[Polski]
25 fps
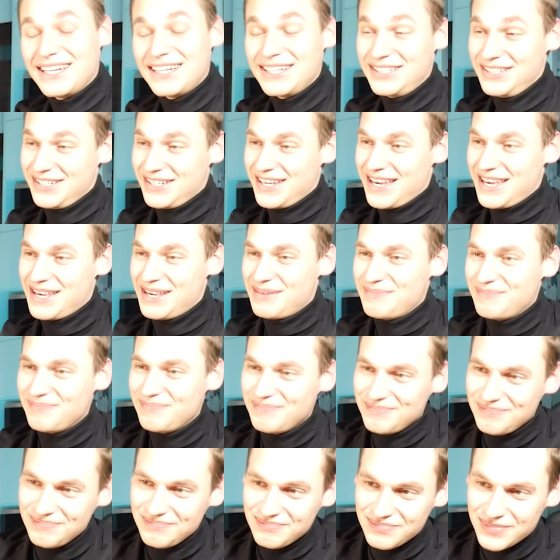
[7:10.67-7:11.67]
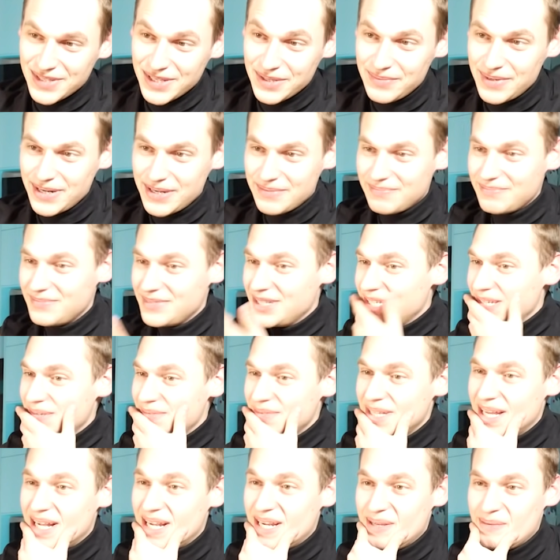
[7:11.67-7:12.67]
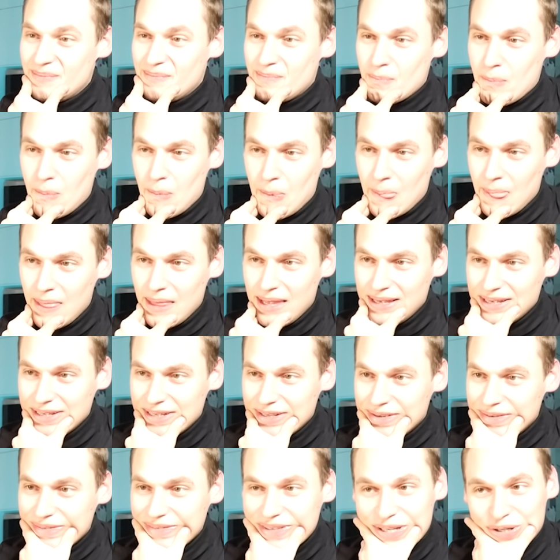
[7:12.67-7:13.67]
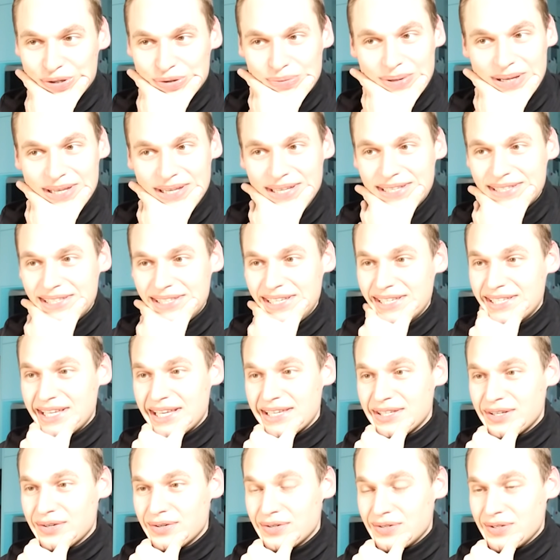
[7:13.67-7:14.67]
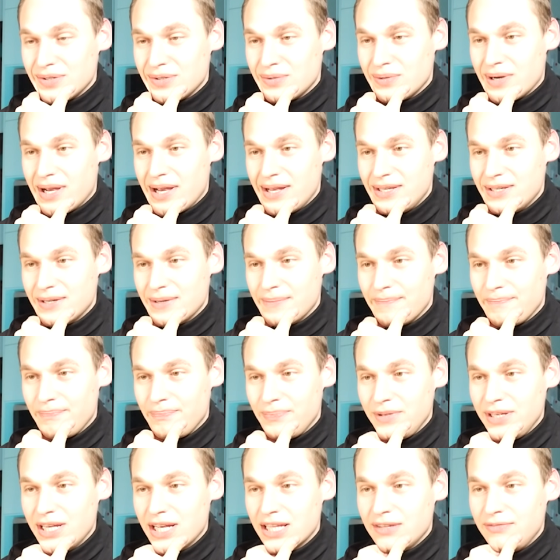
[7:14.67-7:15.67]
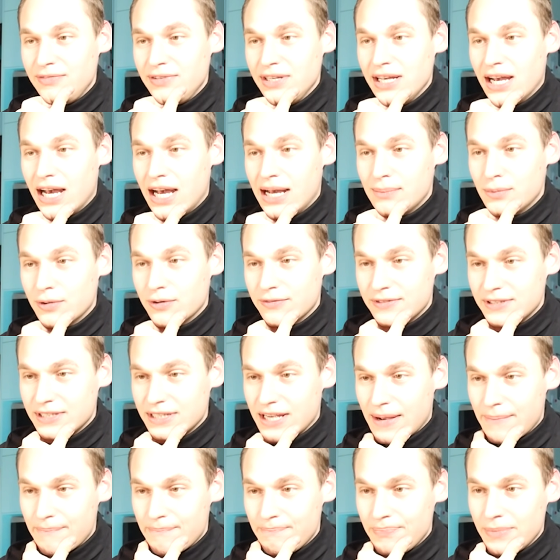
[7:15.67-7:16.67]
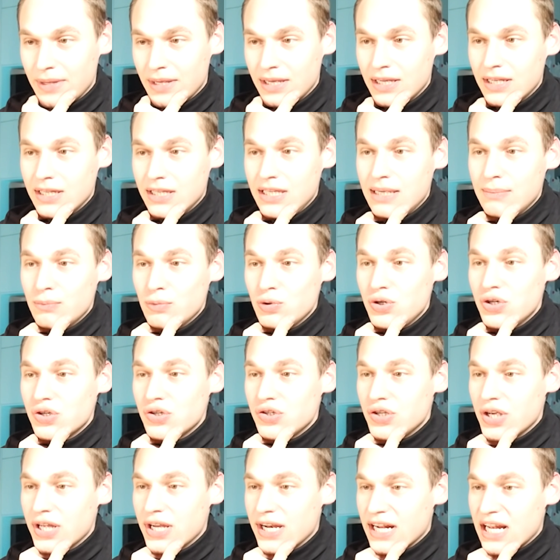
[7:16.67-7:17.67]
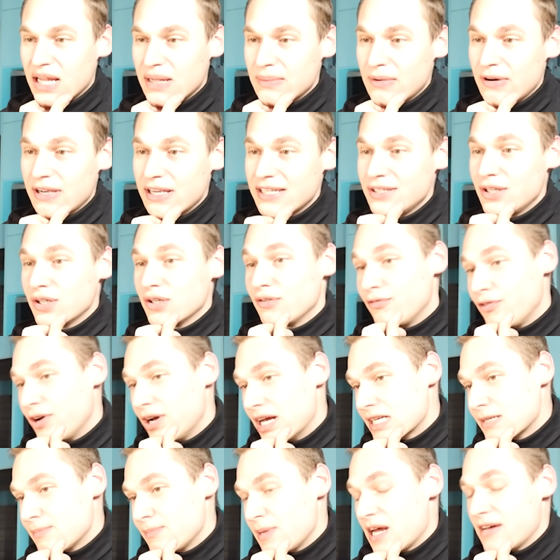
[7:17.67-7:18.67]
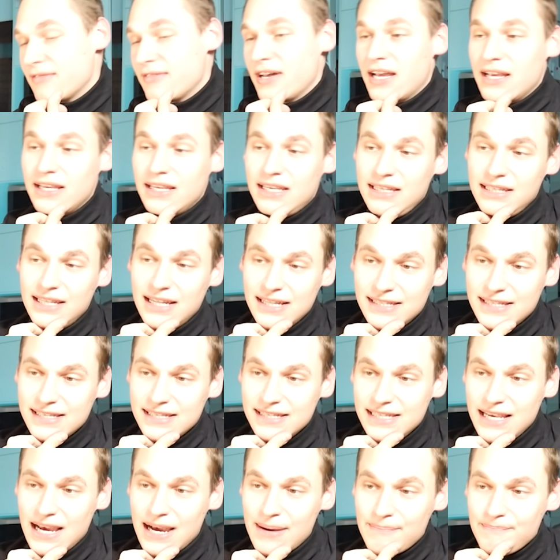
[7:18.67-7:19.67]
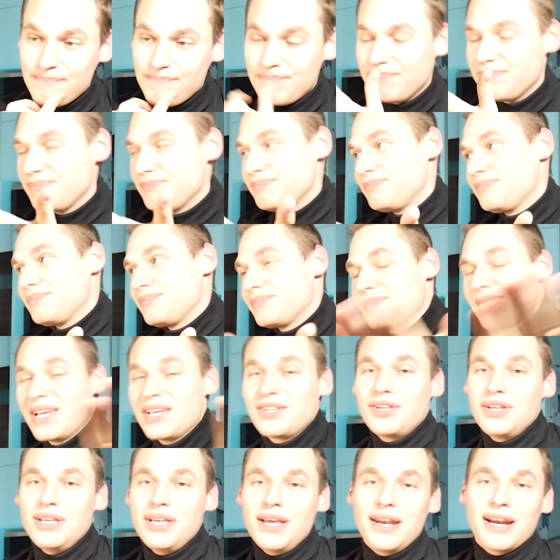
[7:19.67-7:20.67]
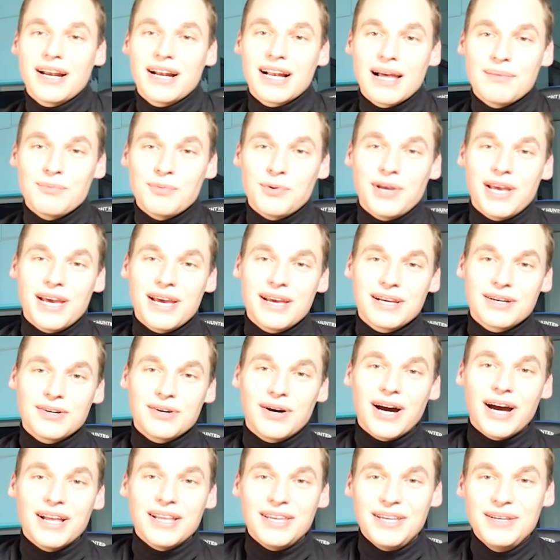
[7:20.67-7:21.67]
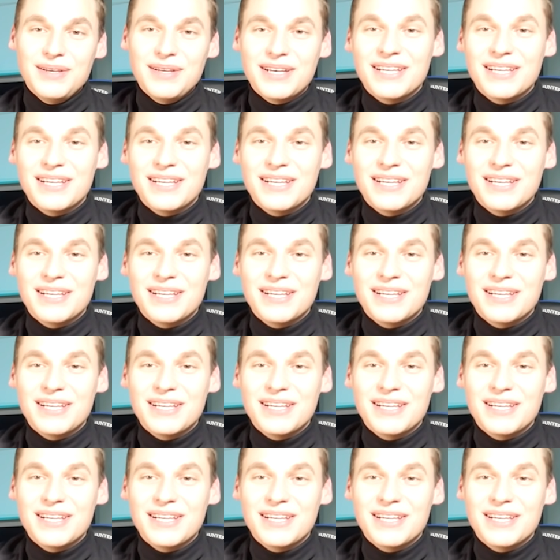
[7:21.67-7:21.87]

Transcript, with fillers: Okej, okay. dobra, idziemy dalej. Już mnie nic nie zaskoczy, słuchajcie. Jadwiga Habowska. Nie musisz się reklamować, to twoja sprawa i decyzja. Ja się nie reklamuję, kochani.